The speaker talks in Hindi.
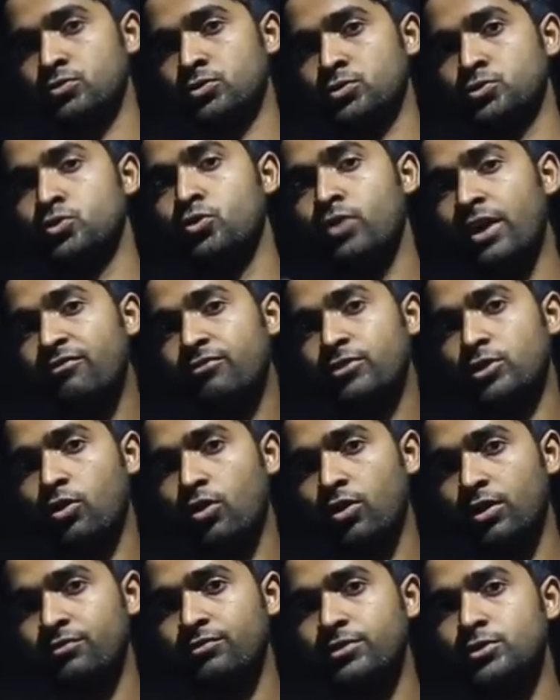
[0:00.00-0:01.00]
जो है
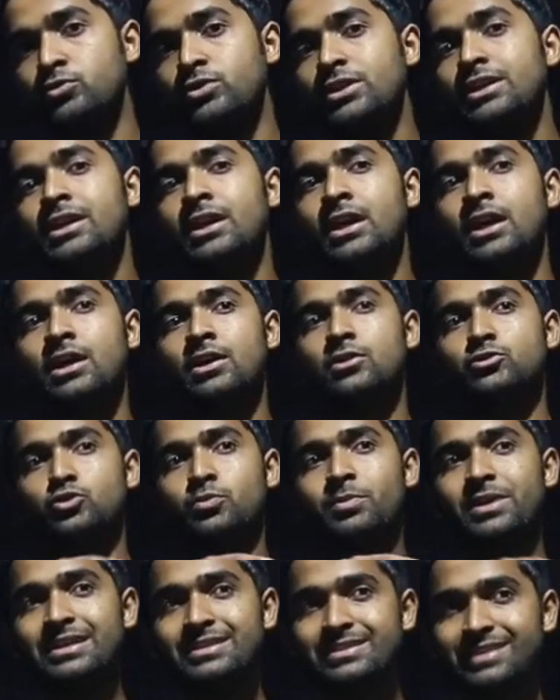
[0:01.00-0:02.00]
फोटोग्राफी क्योंकि जो
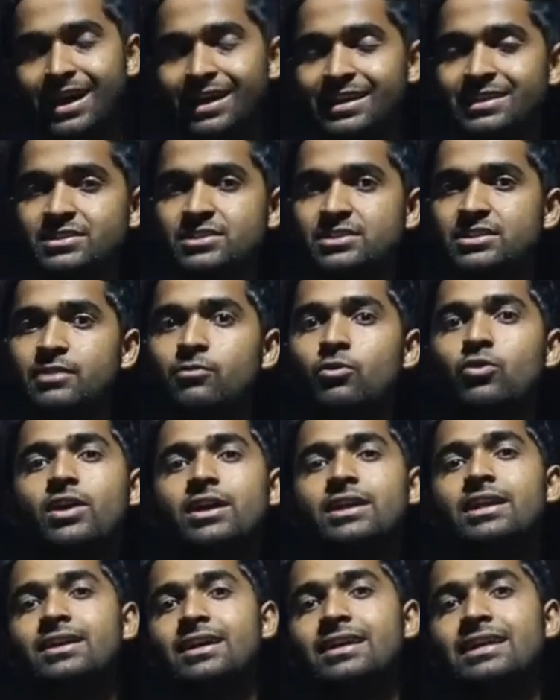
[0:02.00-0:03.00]
मेरी सारी चीज़ें हैं वो कहीं
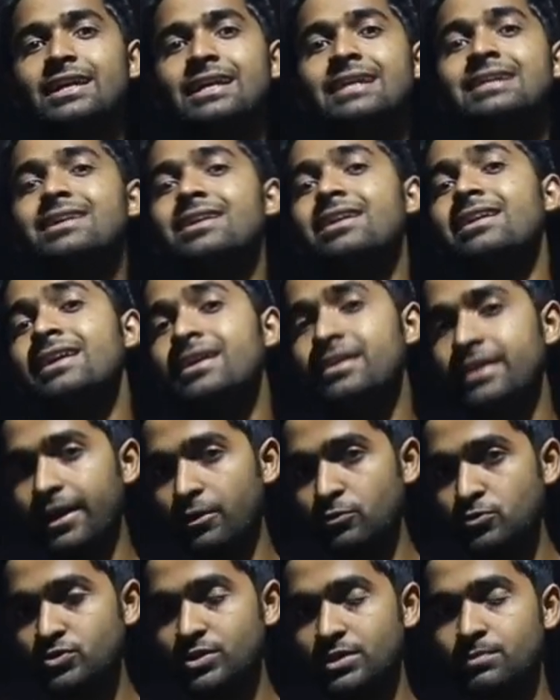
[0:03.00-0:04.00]
ना कहीं इंटरलिंक्ड है
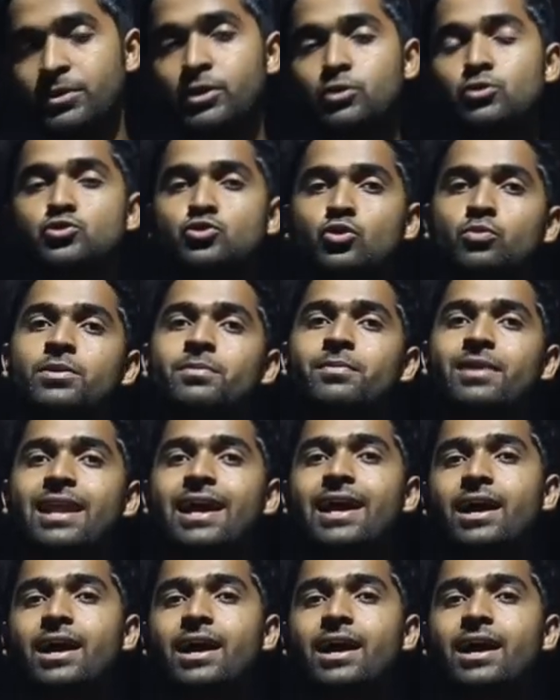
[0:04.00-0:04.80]
उससे मेरे को जो भी मिला है